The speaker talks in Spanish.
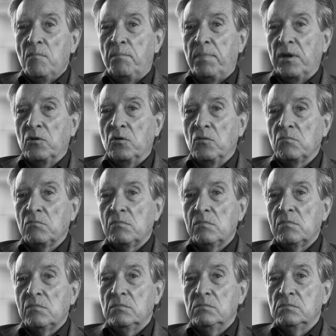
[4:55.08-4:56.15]
Pero
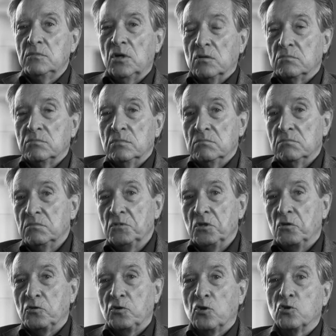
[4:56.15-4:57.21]
no,
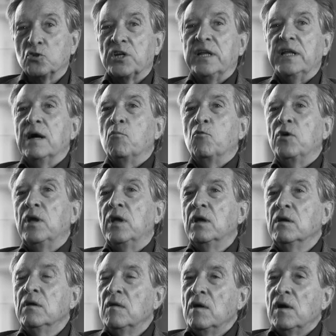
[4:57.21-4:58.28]
no, yo no sería
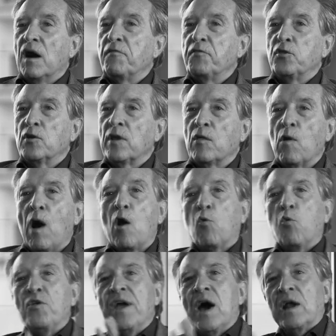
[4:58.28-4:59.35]
muy aficionado a
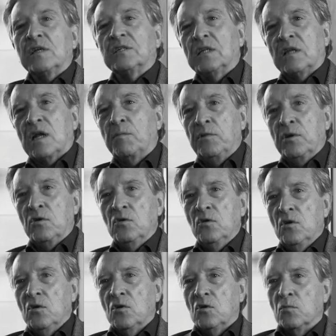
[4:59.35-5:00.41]
acuñar ese término
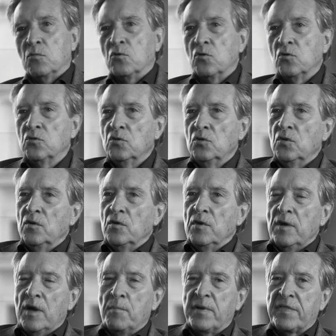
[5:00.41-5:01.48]
como
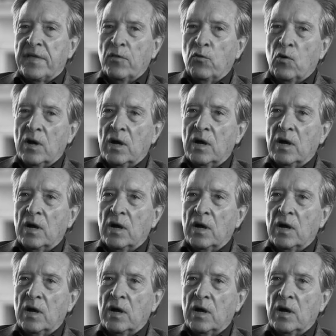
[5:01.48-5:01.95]
empezando